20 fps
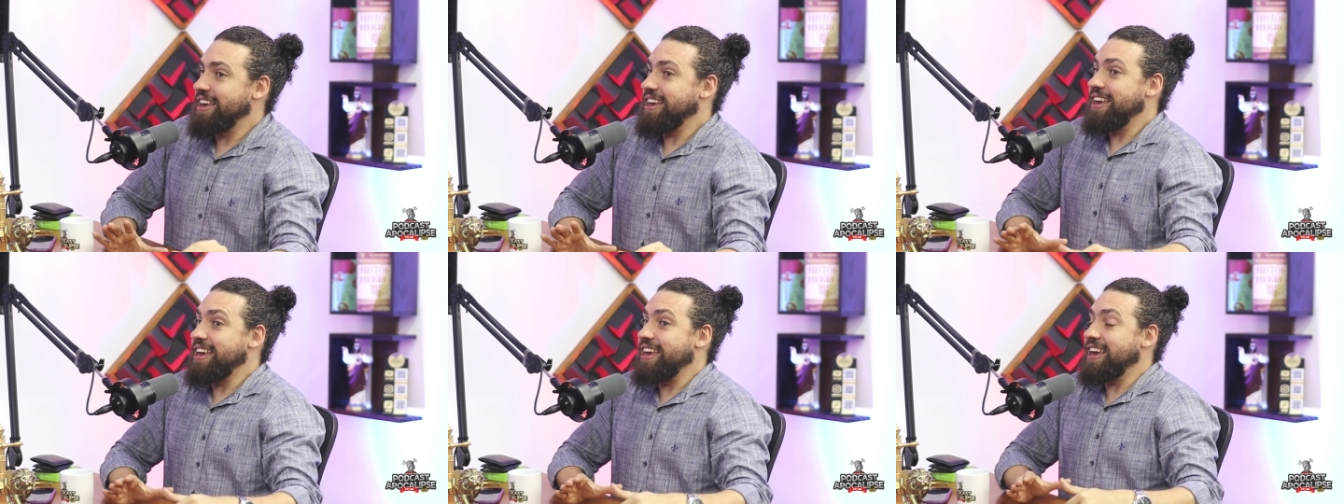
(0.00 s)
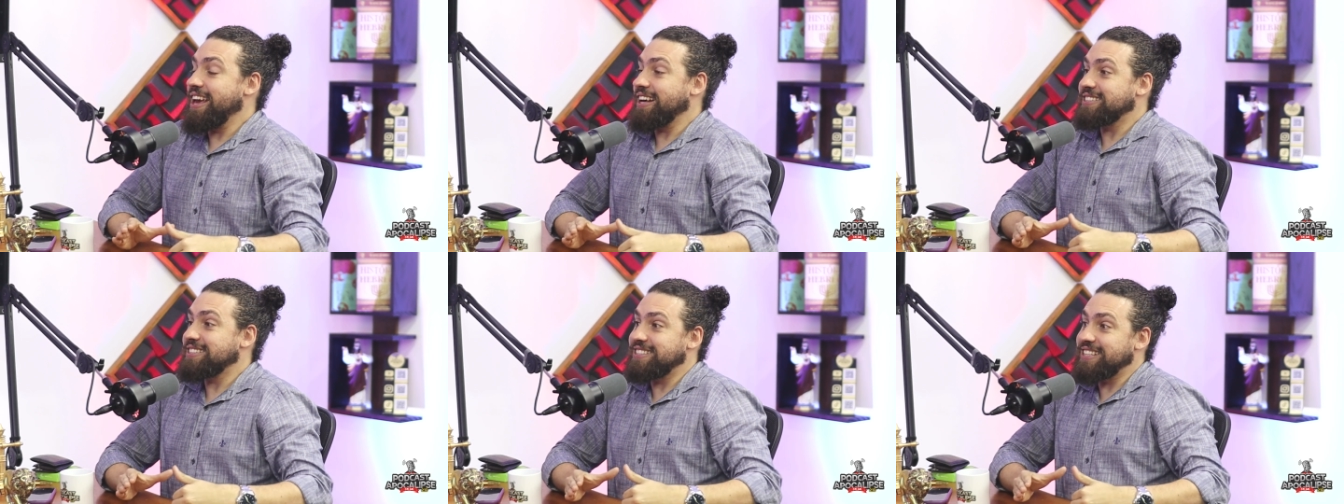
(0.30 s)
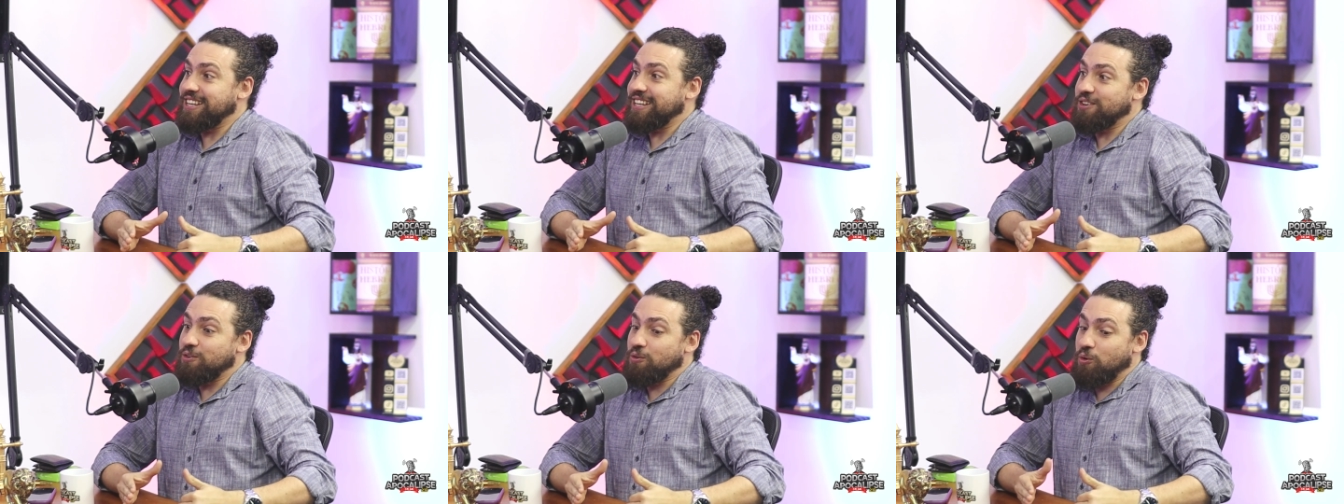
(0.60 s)
E
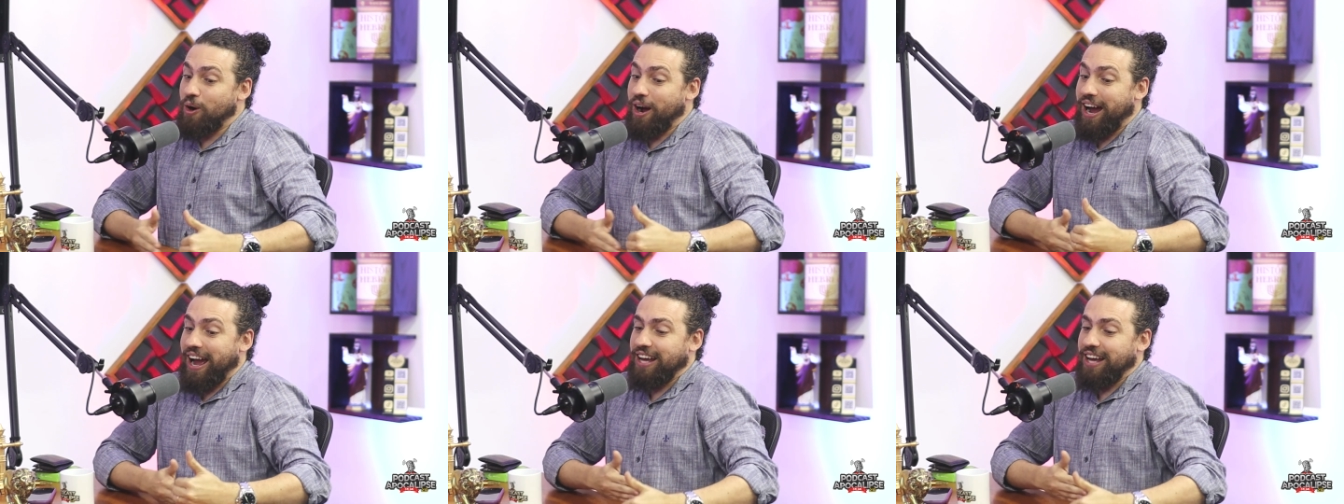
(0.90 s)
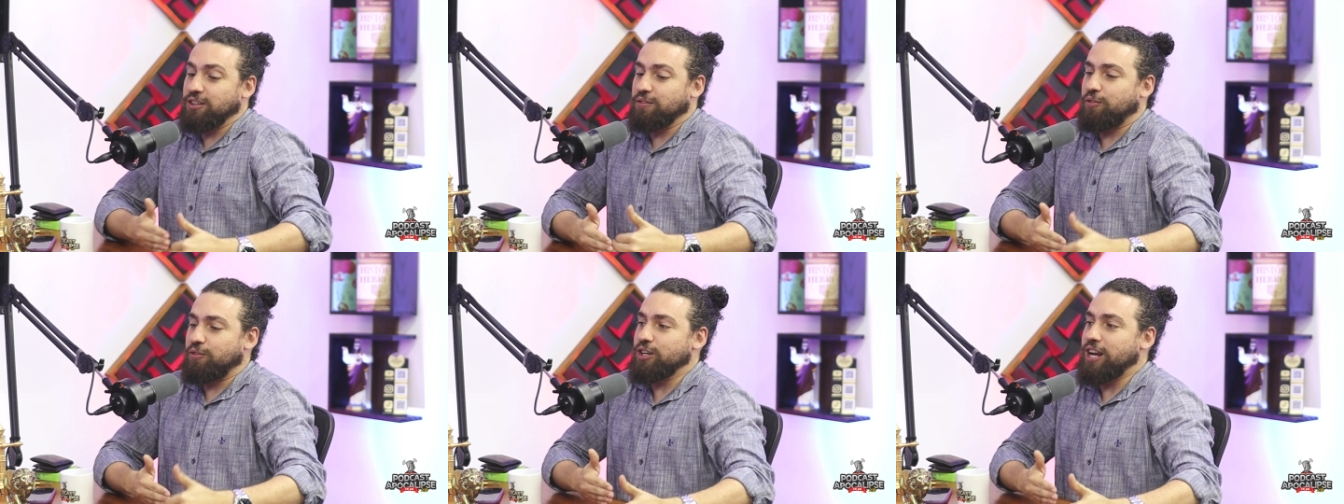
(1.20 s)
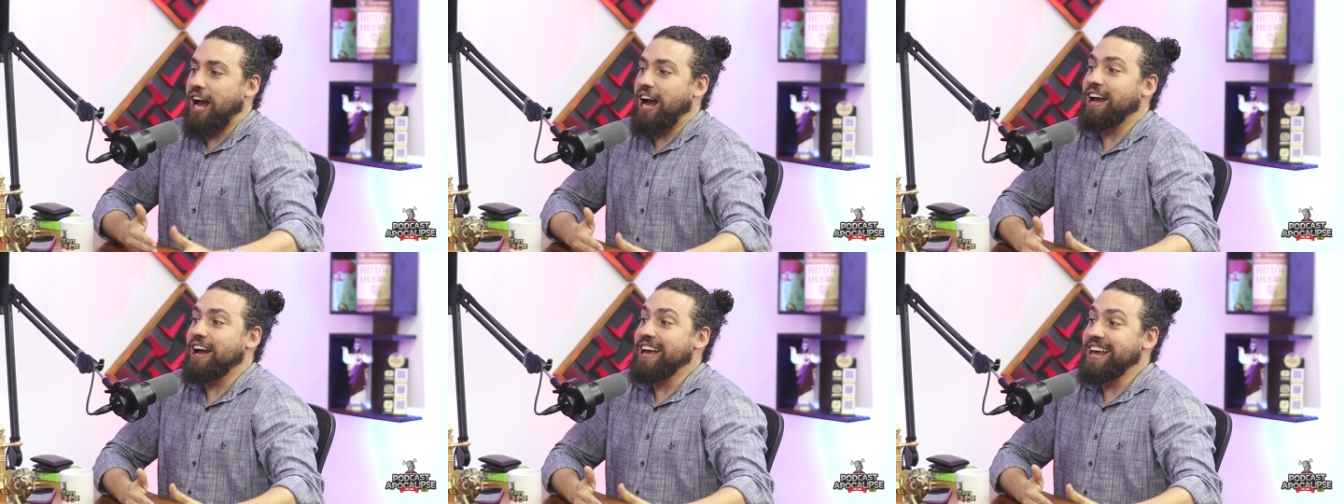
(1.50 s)
assim, o reino foi.
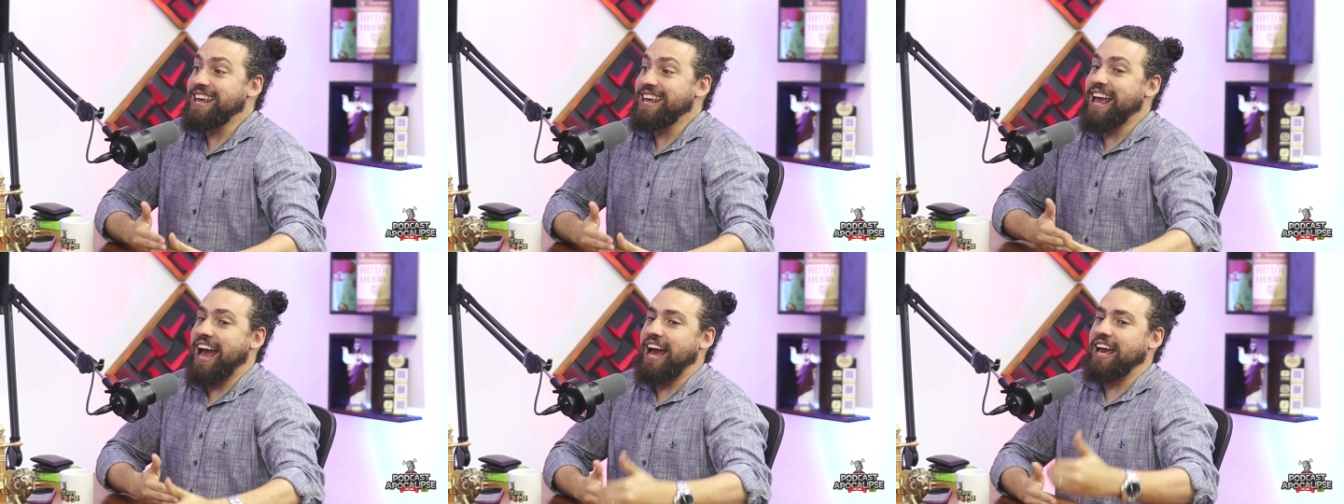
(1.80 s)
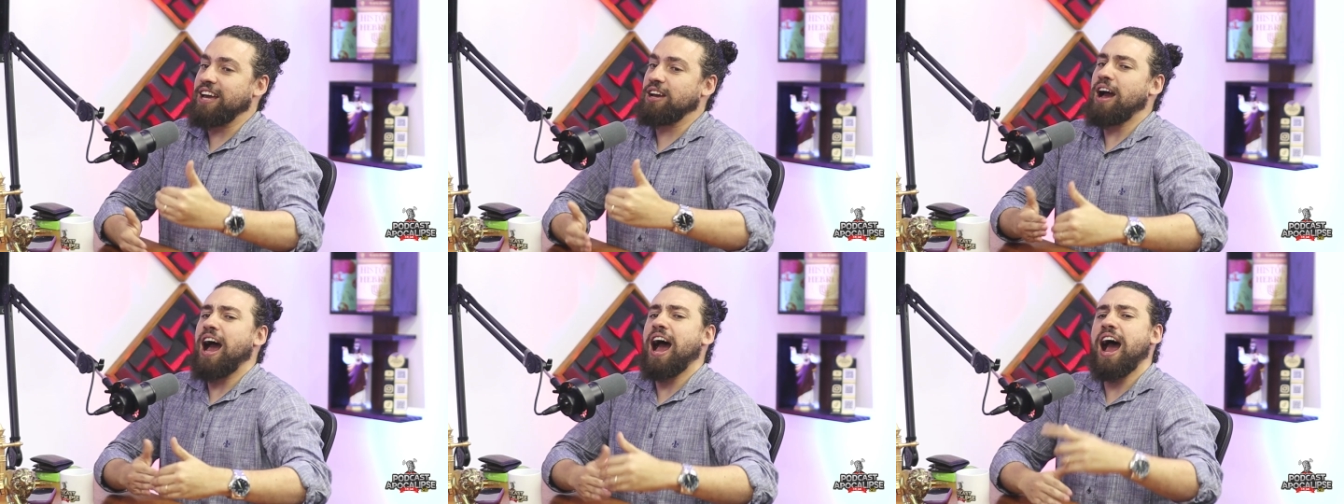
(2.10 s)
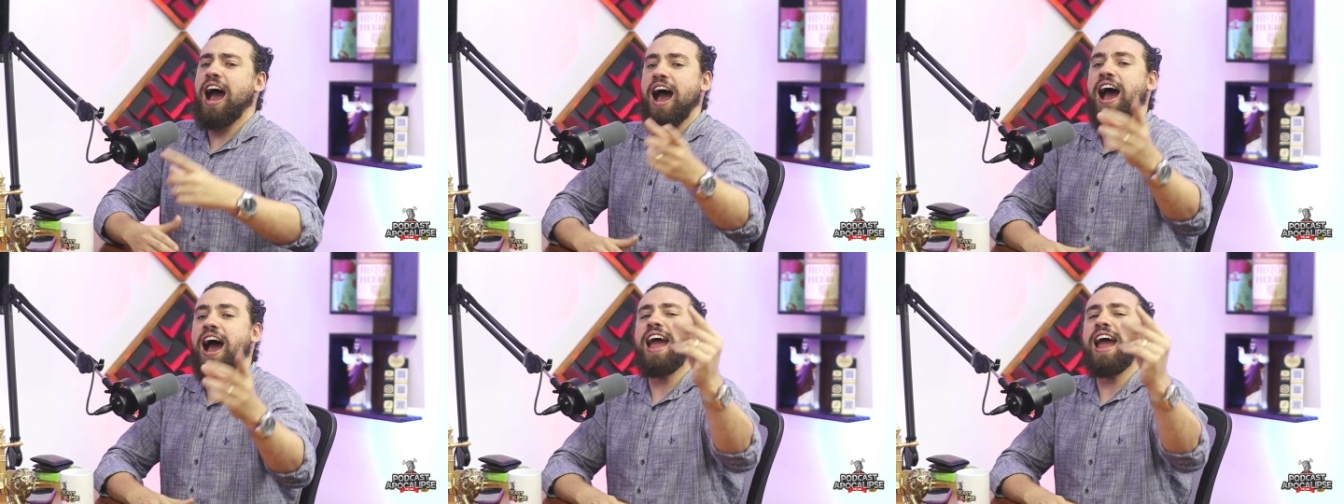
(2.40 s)
Ah, e aí,
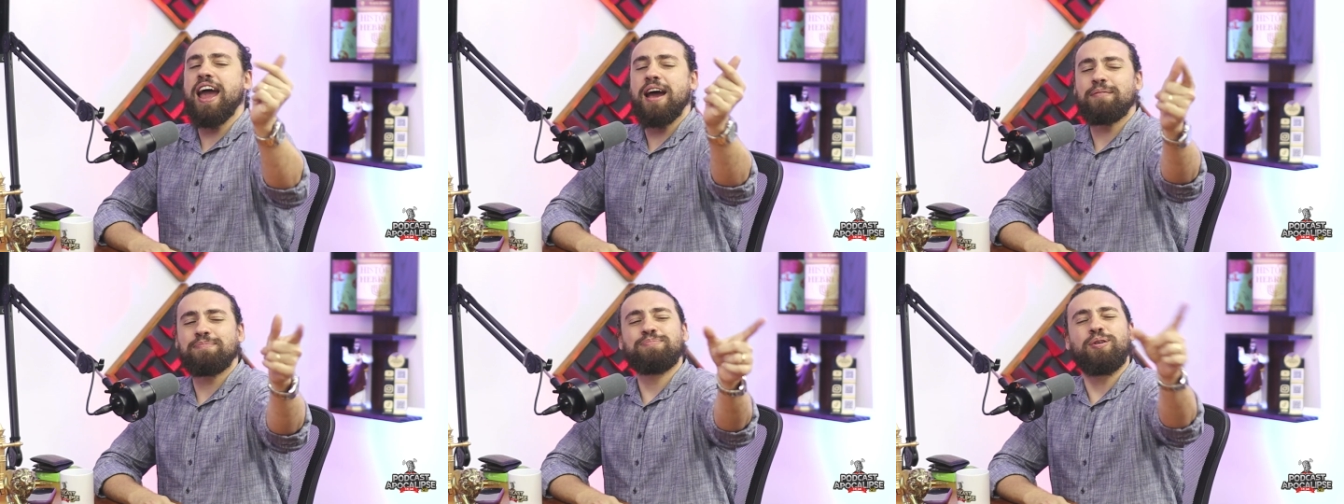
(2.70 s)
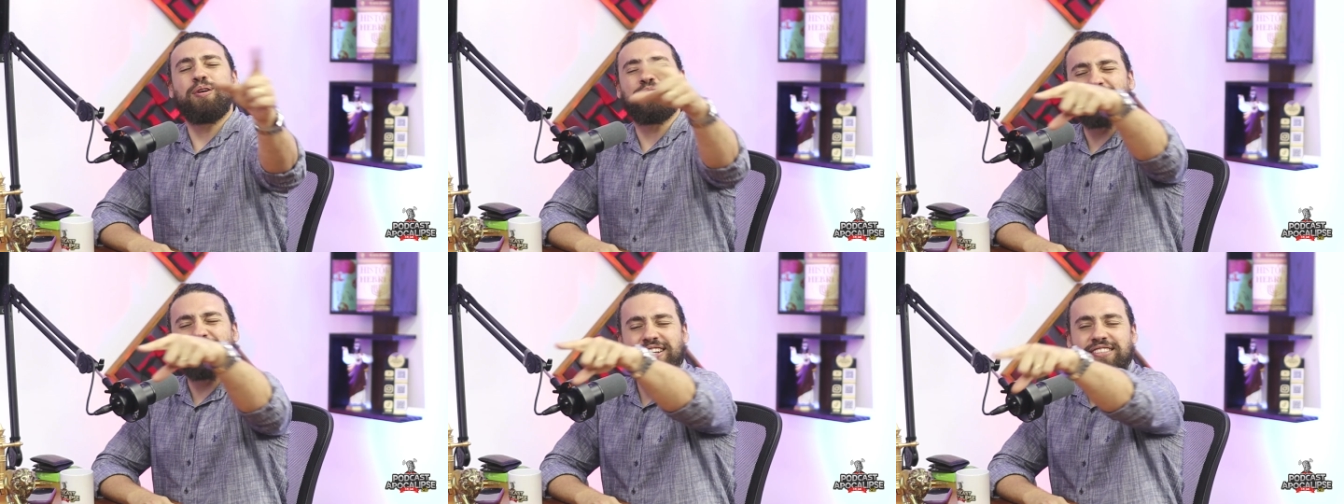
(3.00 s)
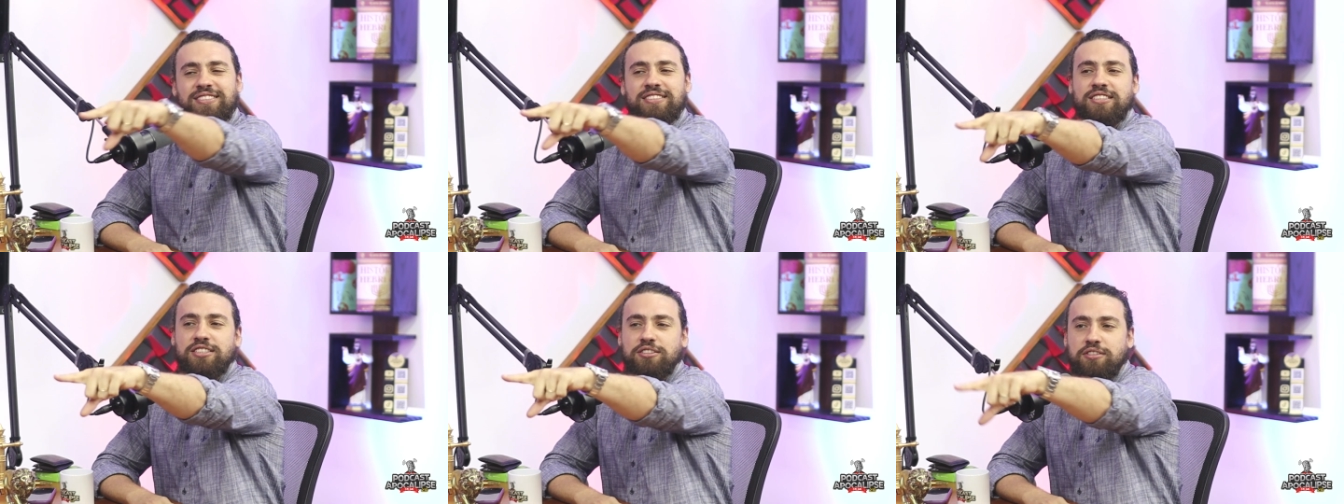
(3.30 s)
ah, é, pô, faz
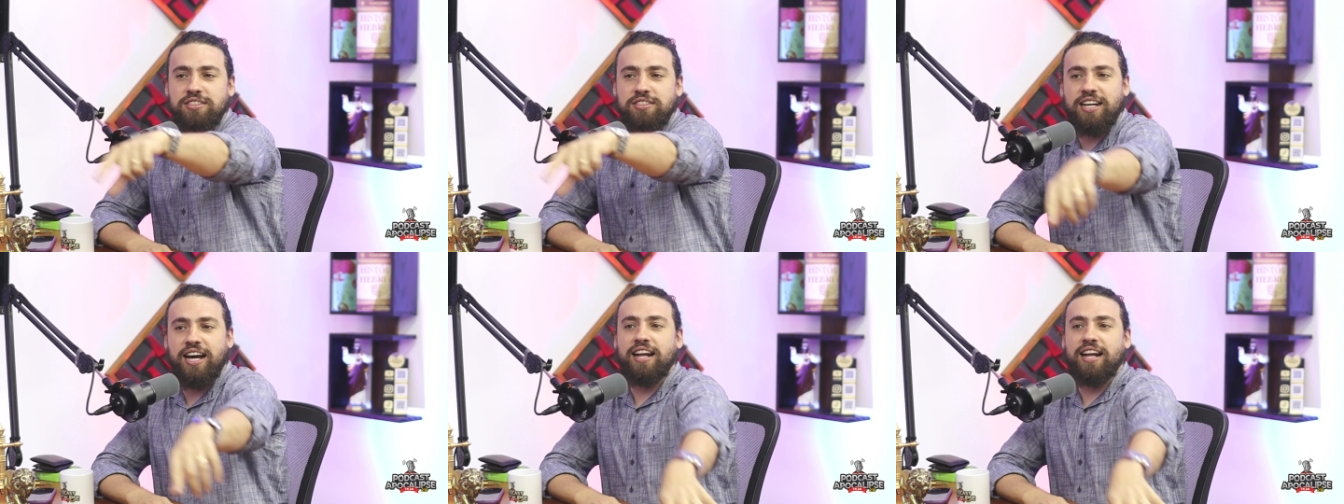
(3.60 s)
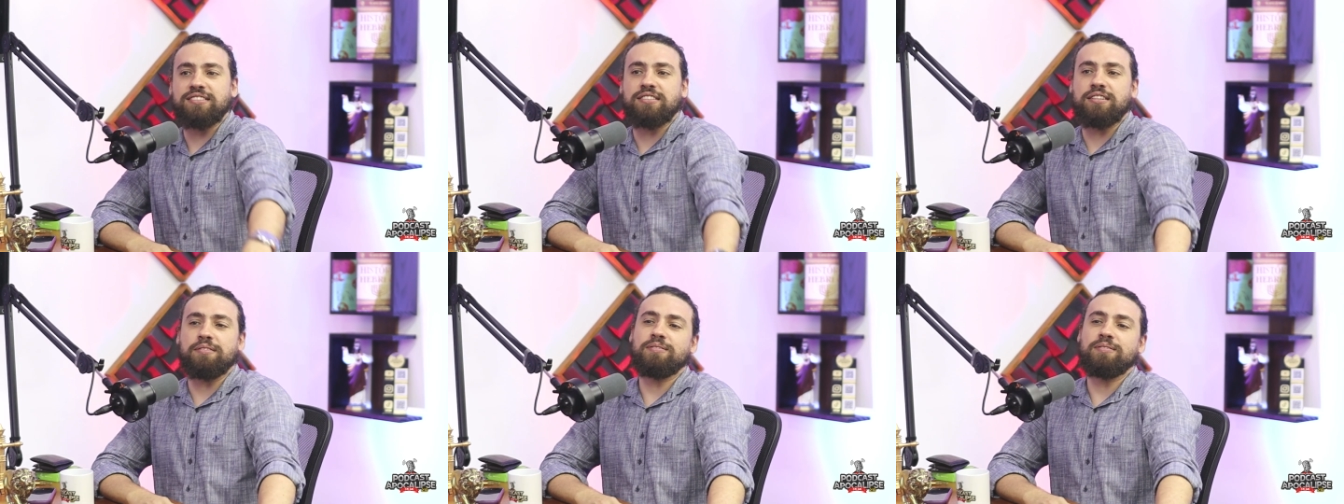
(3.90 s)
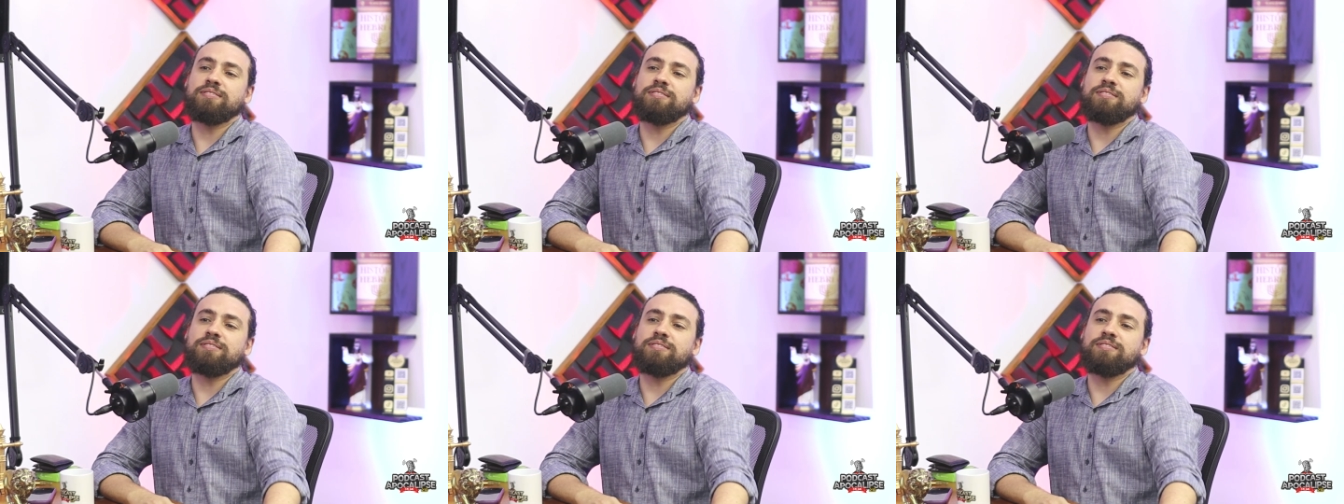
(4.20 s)
sentido esse cara ser,